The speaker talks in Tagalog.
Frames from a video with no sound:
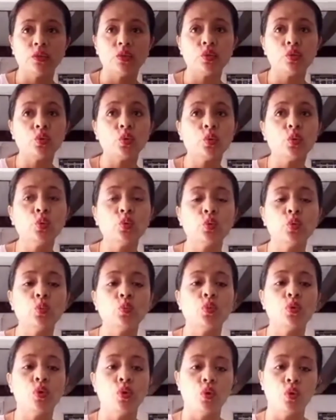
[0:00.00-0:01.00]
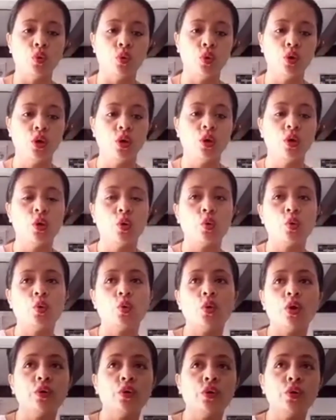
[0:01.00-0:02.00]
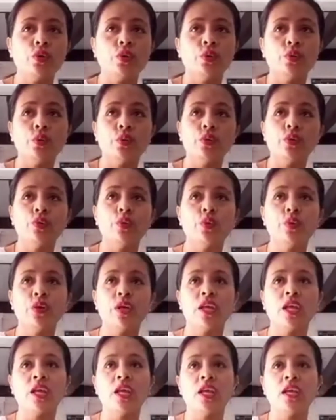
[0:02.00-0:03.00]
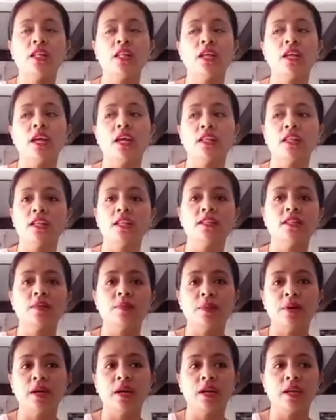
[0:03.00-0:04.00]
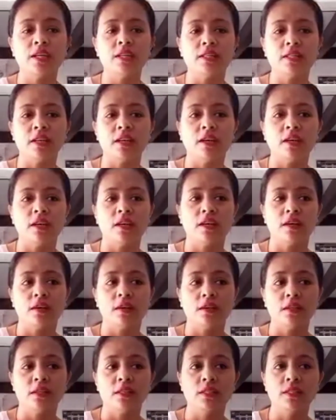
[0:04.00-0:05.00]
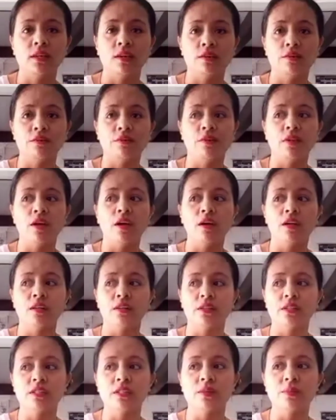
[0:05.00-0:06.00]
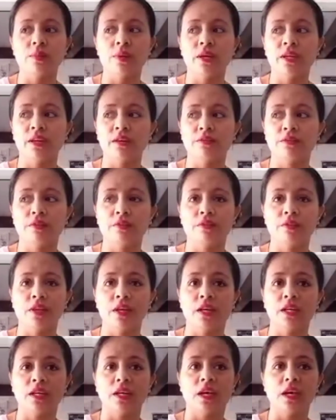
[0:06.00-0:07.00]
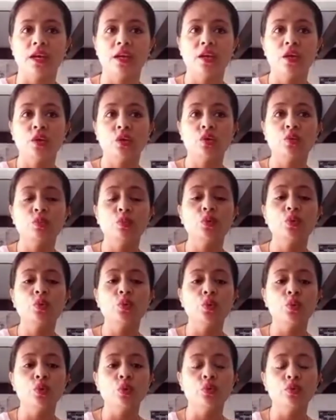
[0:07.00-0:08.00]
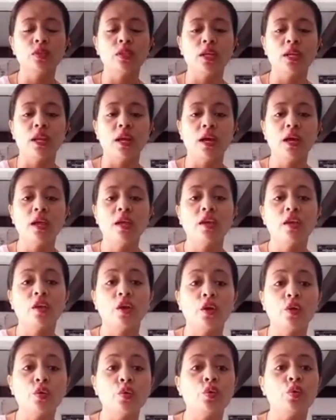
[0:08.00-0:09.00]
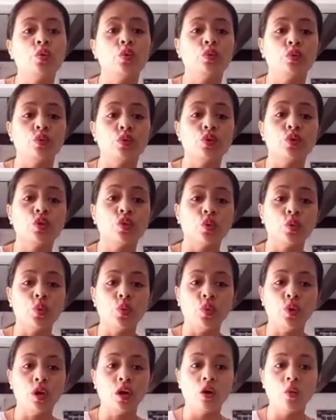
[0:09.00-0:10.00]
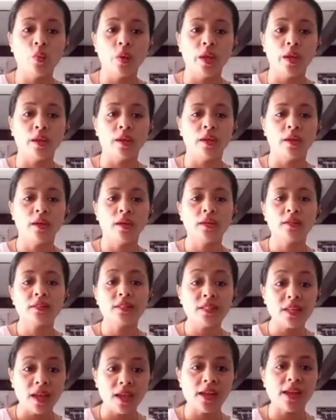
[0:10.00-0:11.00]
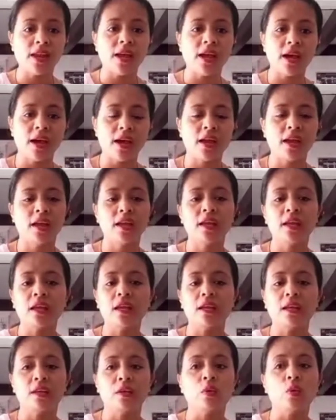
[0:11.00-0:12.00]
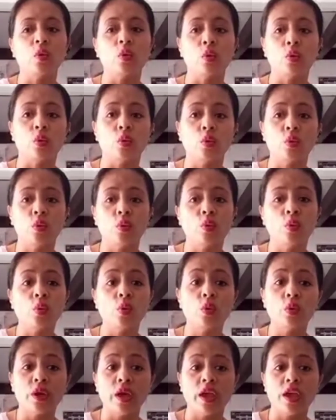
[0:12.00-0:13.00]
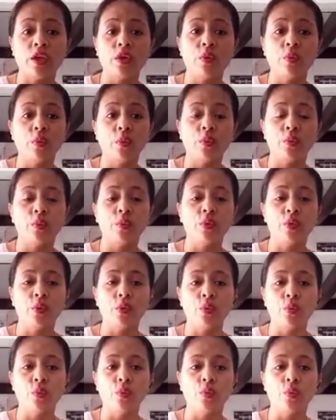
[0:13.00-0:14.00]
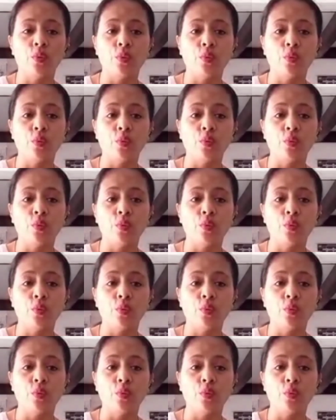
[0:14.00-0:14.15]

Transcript: Gusto kong tumulong. Kung ano yung, yung nakikita natin sa mga isang, isang vlogger, sa mga nagbablog na tumutulong sila, ganun yung gusto kong gawin sana kung okay yung yung